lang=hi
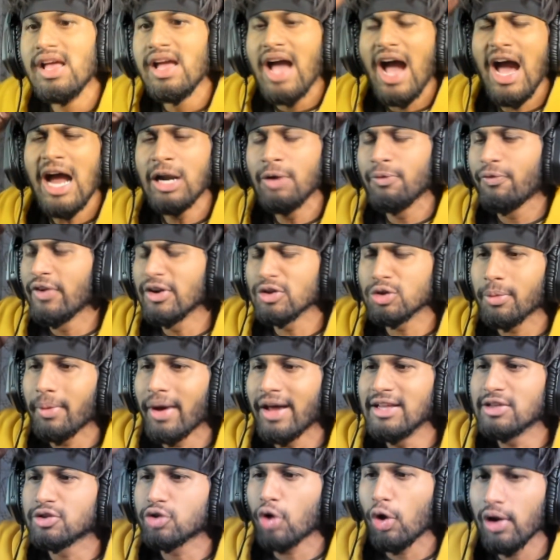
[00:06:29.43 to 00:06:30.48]
एंड फिर
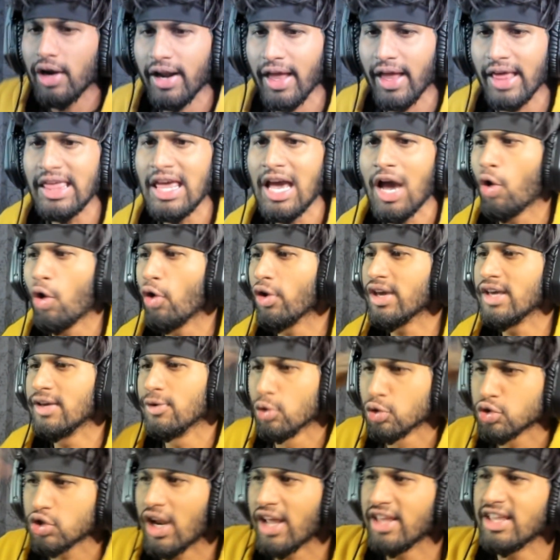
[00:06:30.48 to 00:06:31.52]
तुम्हारी सौ लड़ाइयाँ होंगी
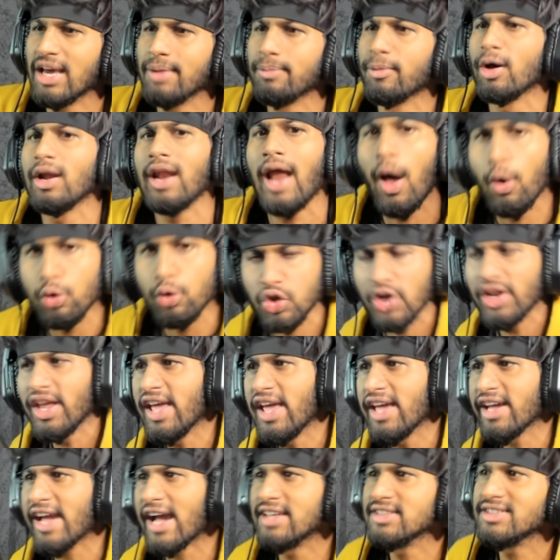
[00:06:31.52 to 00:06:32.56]
उसने ये बोला उसने
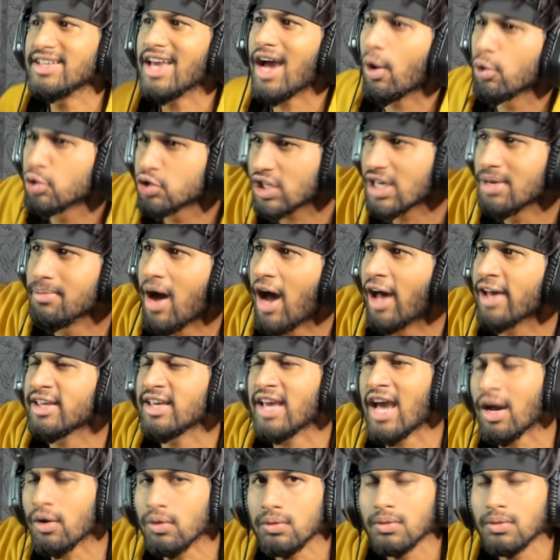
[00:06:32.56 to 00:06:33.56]
ये कह दिया उसकी माँ किया